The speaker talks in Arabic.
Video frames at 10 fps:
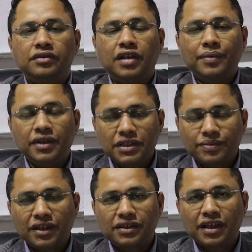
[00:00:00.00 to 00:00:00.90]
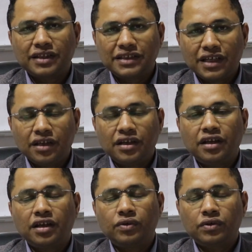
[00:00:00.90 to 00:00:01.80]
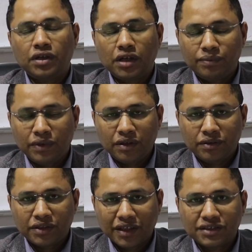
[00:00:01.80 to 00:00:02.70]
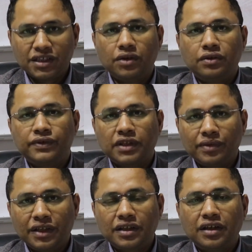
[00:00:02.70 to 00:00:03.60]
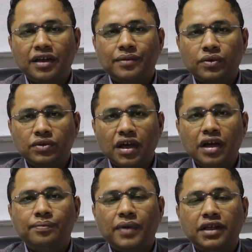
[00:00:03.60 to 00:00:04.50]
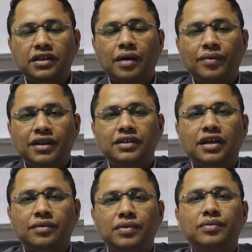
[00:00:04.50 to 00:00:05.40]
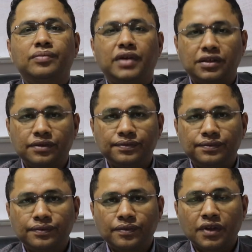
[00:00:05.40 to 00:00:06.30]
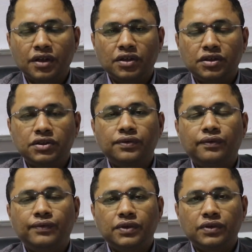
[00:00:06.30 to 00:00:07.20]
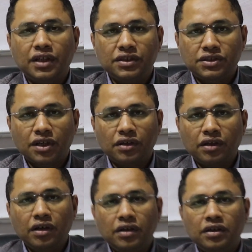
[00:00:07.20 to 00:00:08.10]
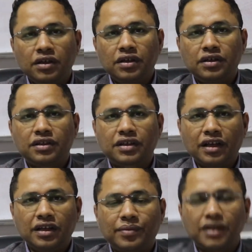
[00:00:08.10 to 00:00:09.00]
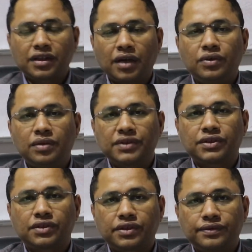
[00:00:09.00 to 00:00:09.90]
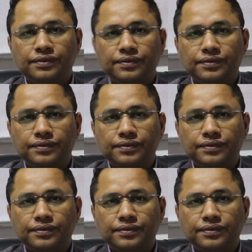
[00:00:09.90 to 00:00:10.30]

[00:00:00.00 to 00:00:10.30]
ده بالنسبه للتغذيه اللي انا او التغذيه والفيتامينات اللي انا باخدها بعد عمليه تكميم المعده اشوفكم في فيديو تاني ان شاء الله نتكلم عن تحويل المسافه